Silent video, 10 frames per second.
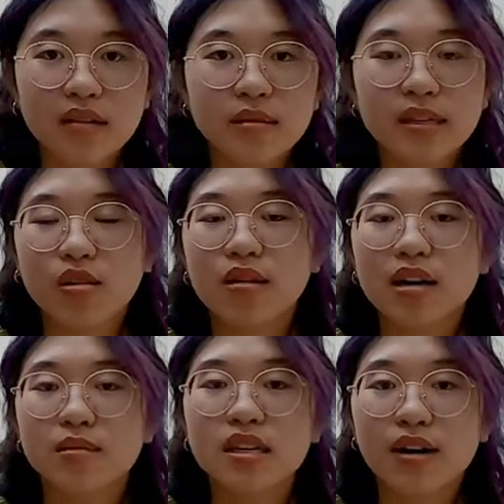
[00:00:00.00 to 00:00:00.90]
nhưng mà đó
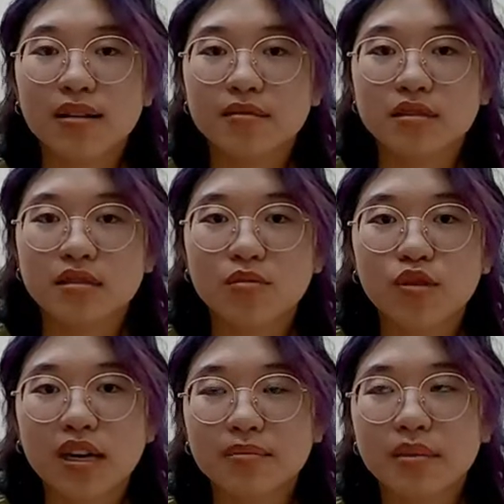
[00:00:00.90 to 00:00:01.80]
cũng là cái bước ngoặt
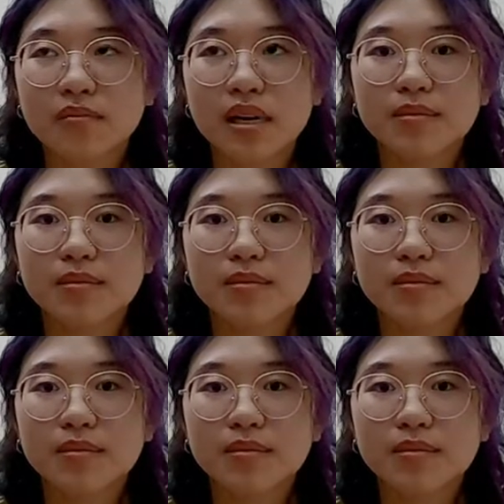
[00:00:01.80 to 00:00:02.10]
trong một cái năm mới